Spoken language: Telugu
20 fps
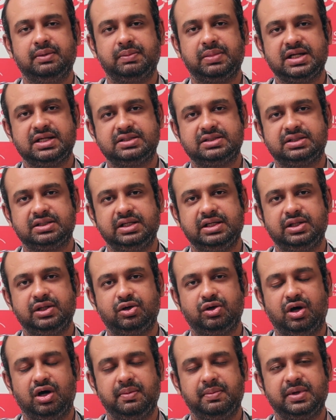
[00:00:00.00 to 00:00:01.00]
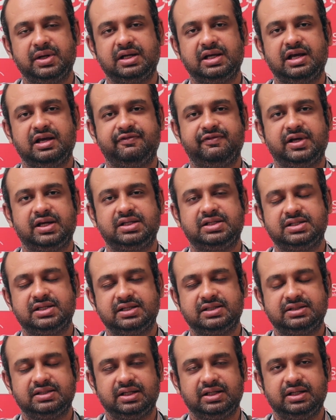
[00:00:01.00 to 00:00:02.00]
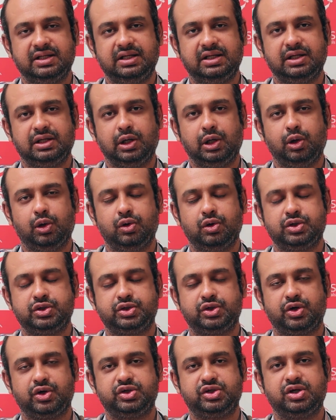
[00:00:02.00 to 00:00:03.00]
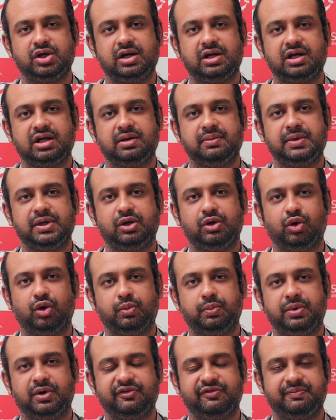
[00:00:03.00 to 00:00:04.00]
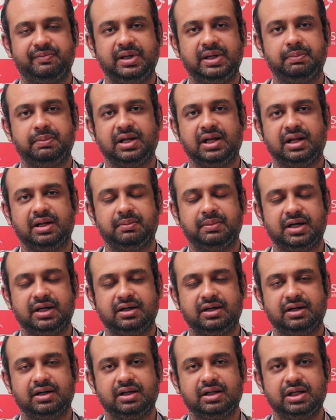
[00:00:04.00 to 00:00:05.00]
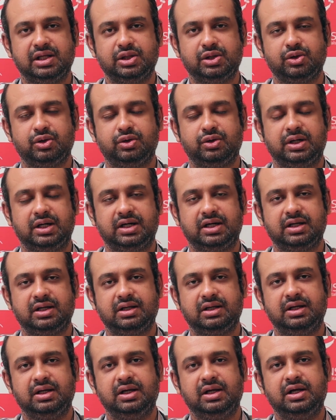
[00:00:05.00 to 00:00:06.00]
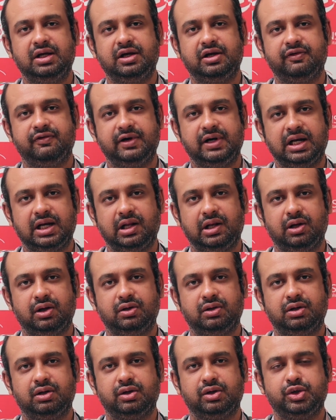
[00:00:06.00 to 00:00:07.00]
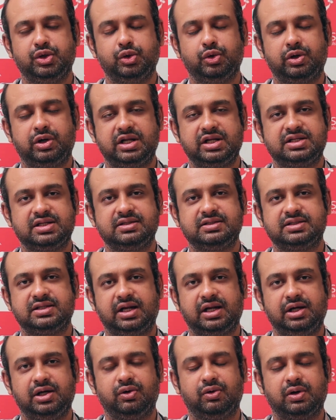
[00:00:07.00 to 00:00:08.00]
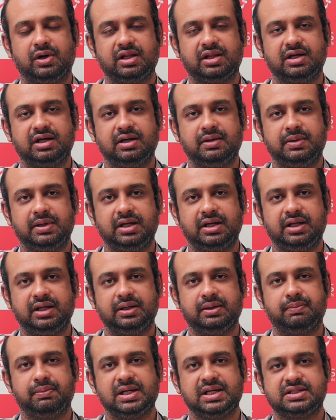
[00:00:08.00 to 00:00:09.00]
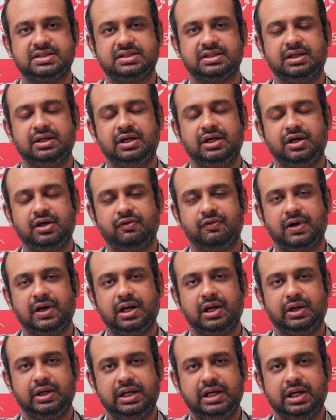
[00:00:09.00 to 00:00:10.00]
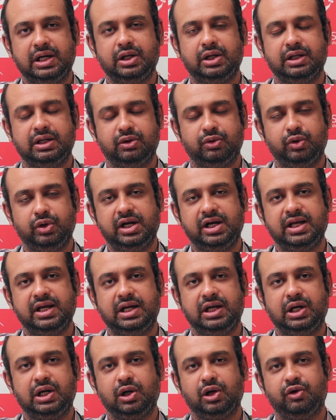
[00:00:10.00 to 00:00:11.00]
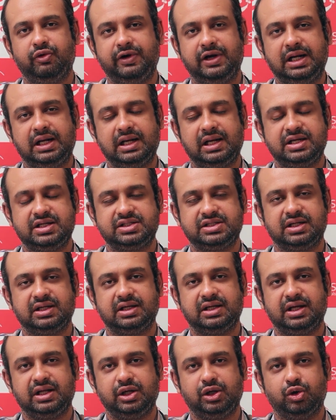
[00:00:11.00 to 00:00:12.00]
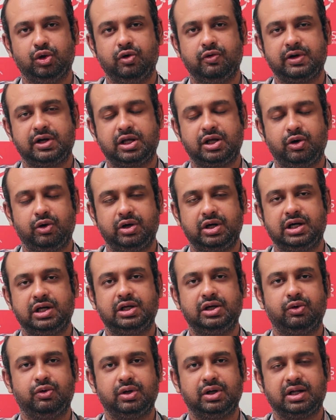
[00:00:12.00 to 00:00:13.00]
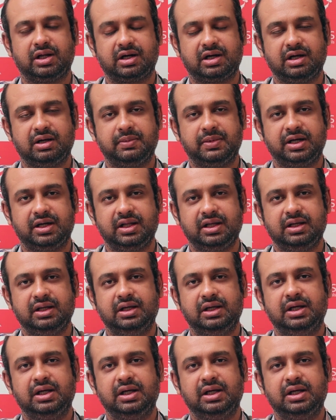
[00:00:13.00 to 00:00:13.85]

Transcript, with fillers: ప్లస్ ఇది కామన్గా ఎఫెక్ట్ చేసేది లో సోషియో ఎకనామిక్ గ్రూప్ ఆఫ్ పీపుల్ అనమాట ఎందుకు అంటే వీళ్ళల్లో న్యూట్రిషన్ సరిగ్గా ఉండదు కాబట్టి ప్లస్ వాళ్ళు ఇండో ఉండే ఇంట్లో వెంటిలేషన్ కానీ ఓవర్ క్రౌడెడ్గా ఉంటారు కాబట్టి